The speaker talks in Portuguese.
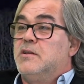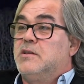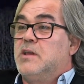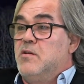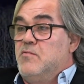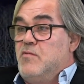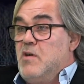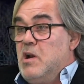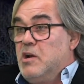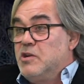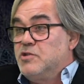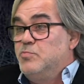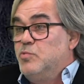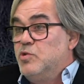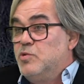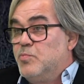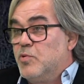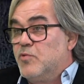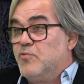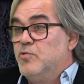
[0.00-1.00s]
Tem valas
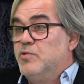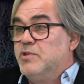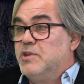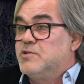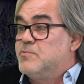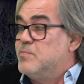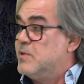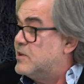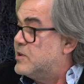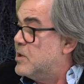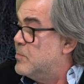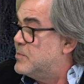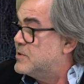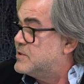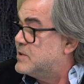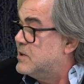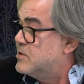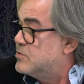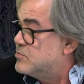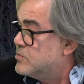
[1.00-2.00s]
muito profundas, devia ter
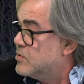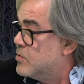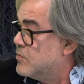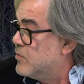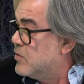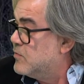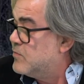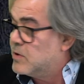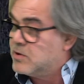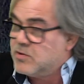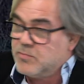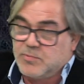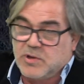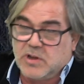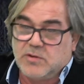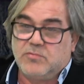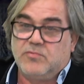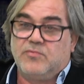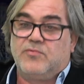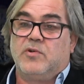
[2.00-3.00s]
passeios, não foi feito,
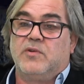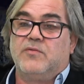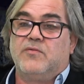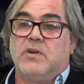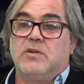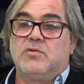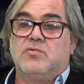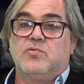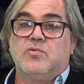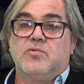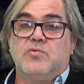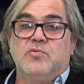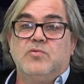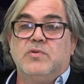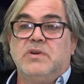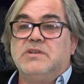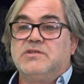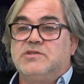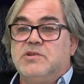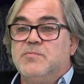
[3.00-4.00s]
portanto, foi feito
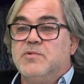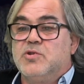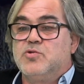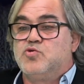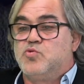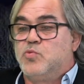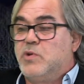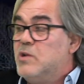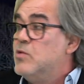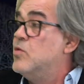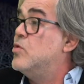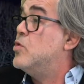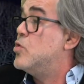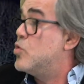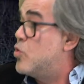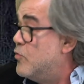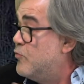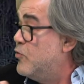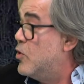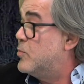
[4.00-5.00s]
em cima do joelho,
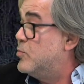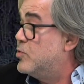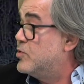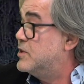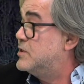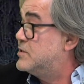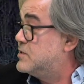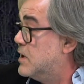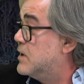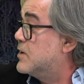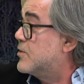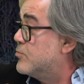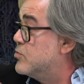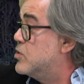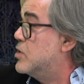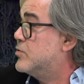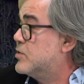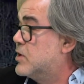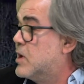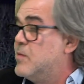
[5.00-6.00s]
conforme eu disse em
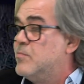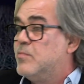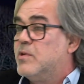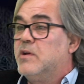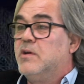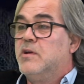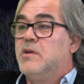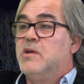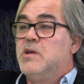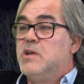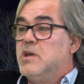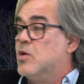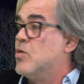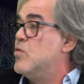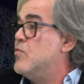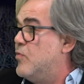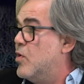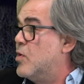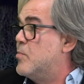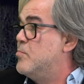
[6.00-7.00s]
reunião de Câmara e
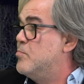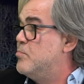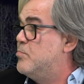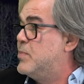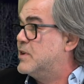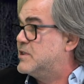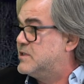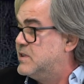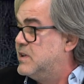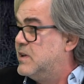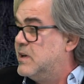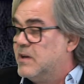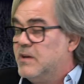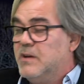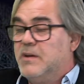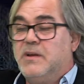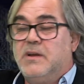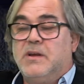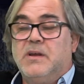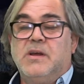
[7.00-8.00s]
conforme me parecia
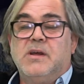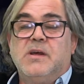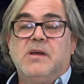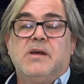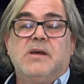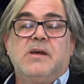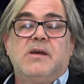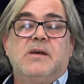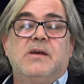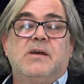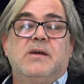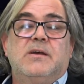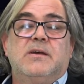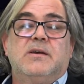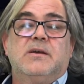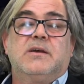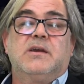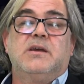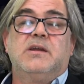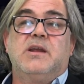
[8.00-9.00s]

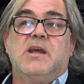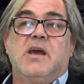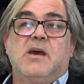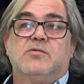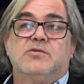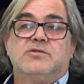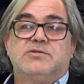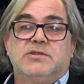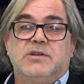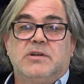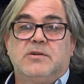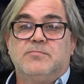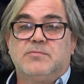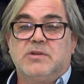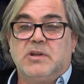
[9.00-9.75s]
uh, que iria acontecer.